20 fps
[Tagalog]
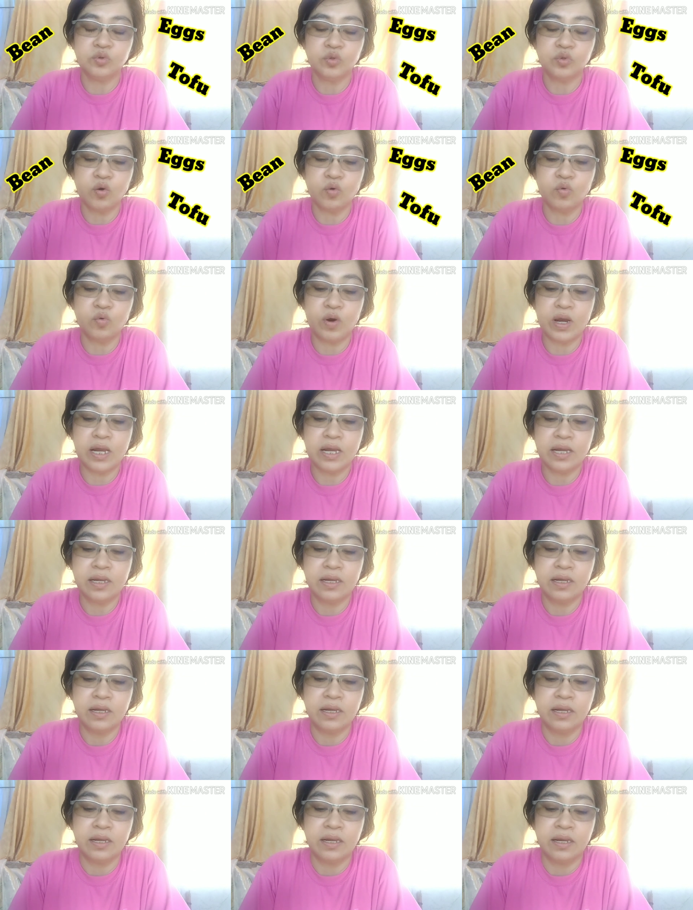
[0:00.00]
tokwa,
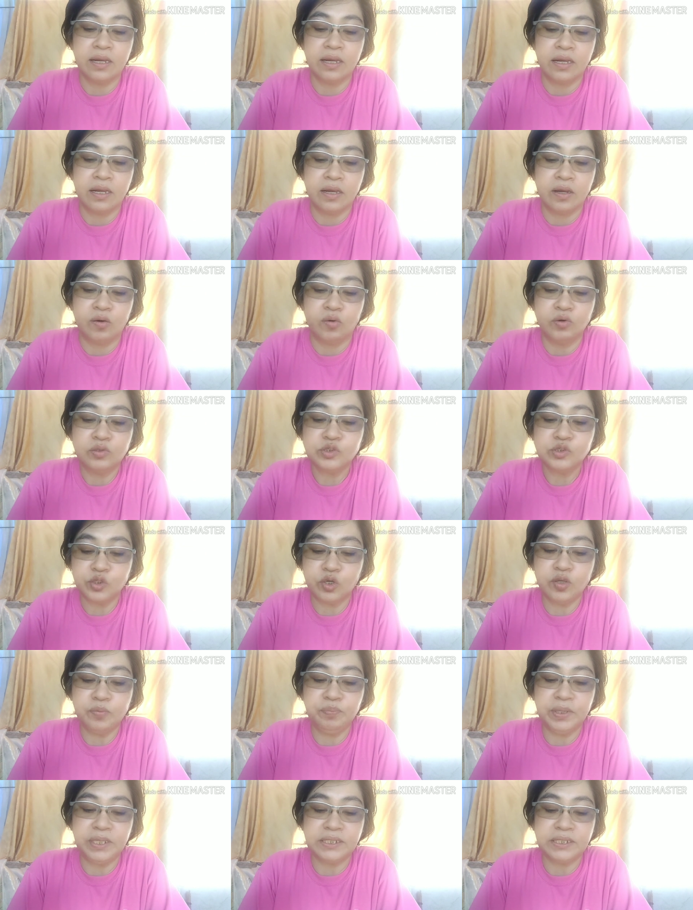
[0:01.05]
o
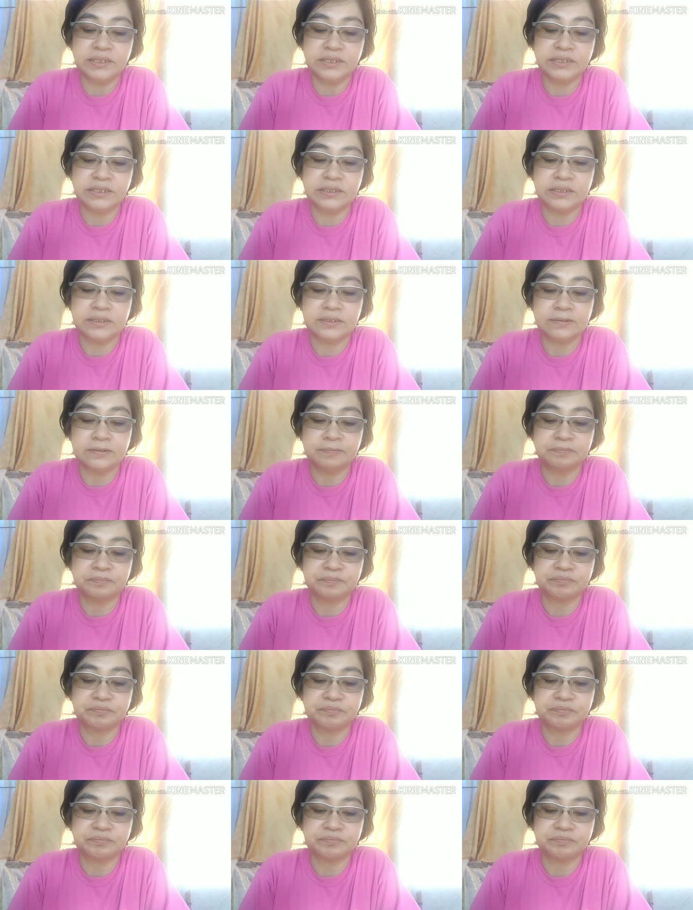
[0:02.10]
soybeans.